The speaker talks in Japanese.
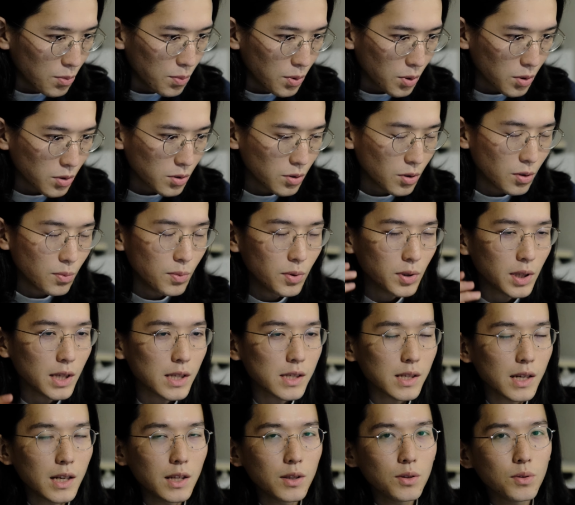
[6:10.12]
僕、表
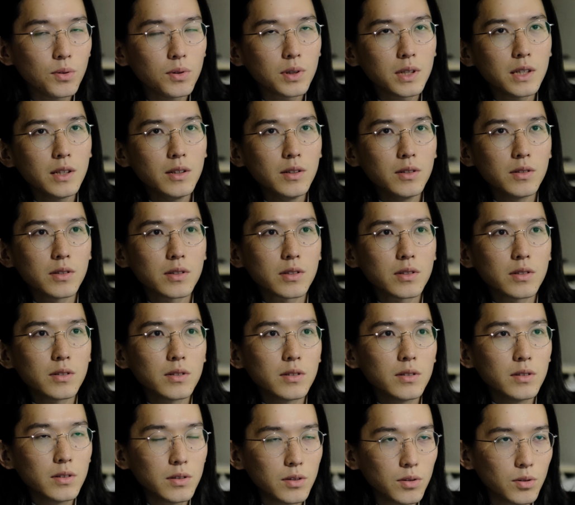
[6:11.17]
参道
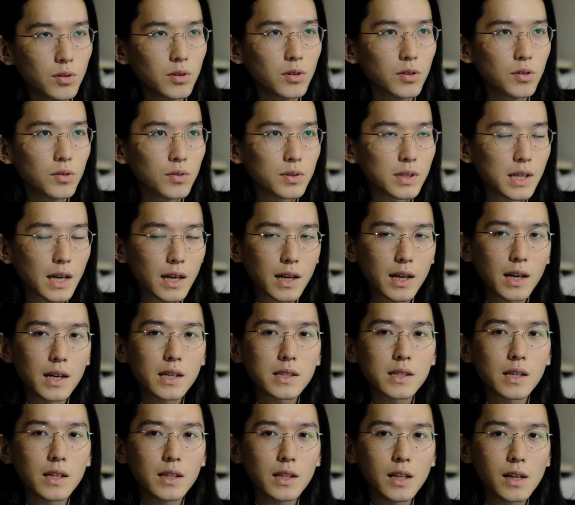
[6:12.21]
ヒルズの雑貨
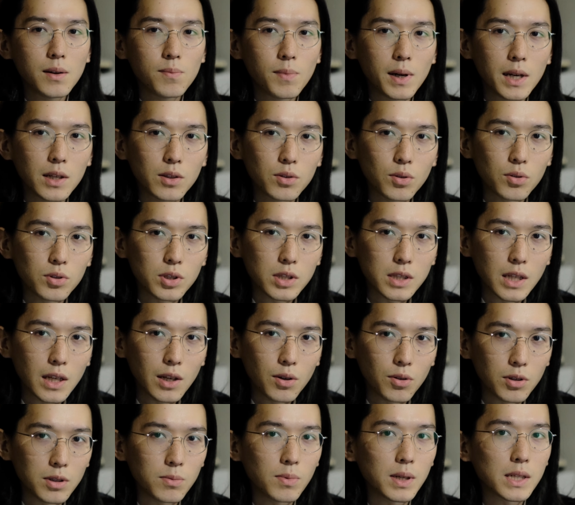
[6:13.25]
屋さんでバイトをし
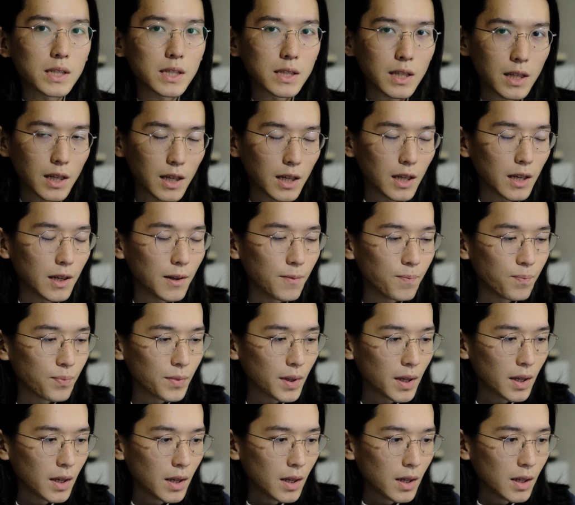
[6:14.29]
ておりまして、
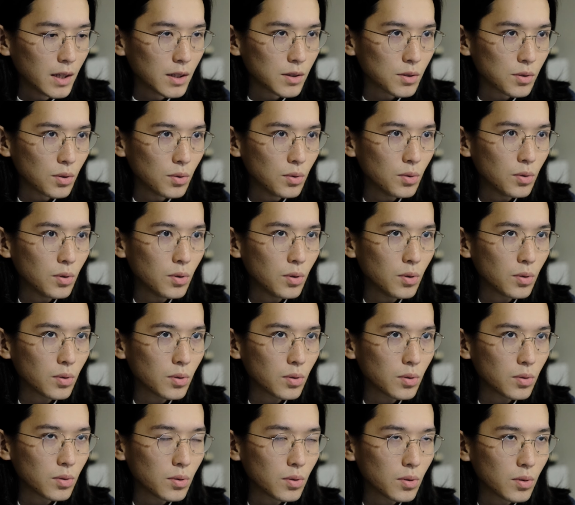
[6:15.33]
その、
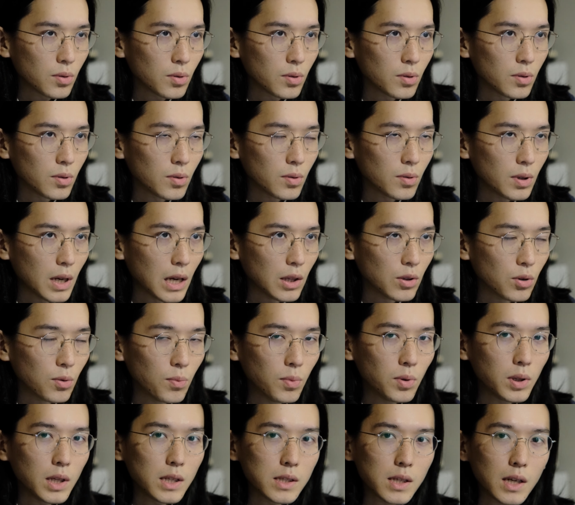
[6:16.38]

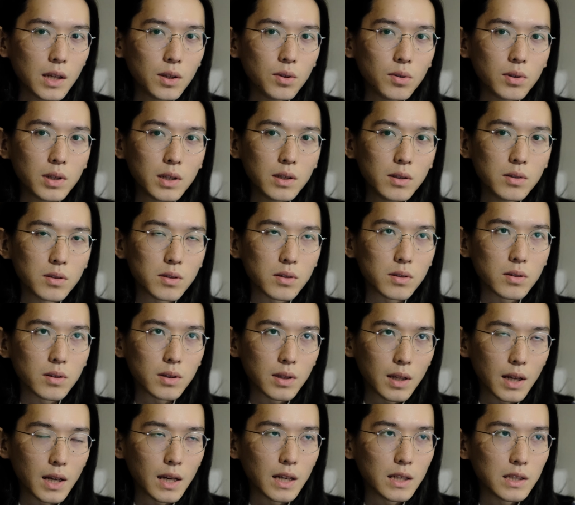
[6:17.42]
表参道ヒルズっ
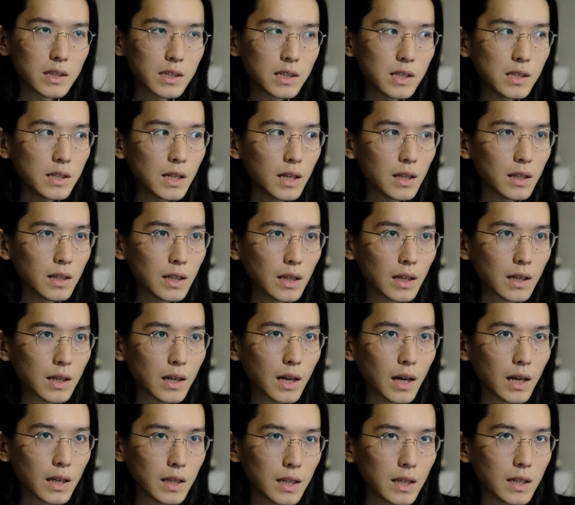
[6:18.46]
て1年に1
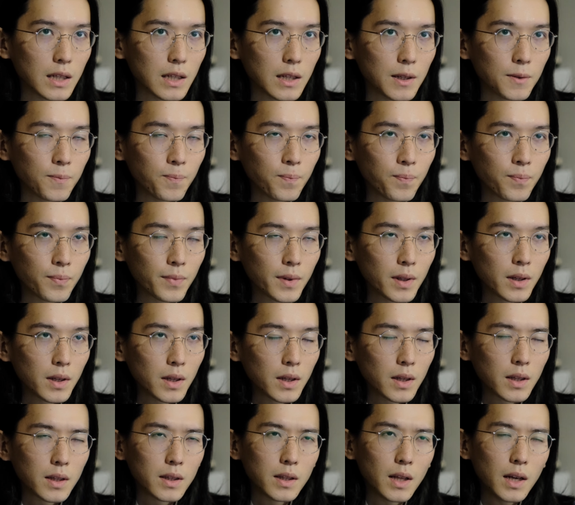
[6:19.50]
回、
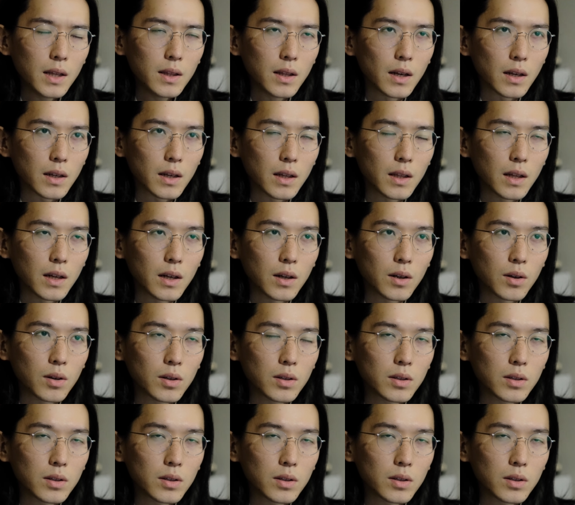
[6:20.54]
なんだっけな、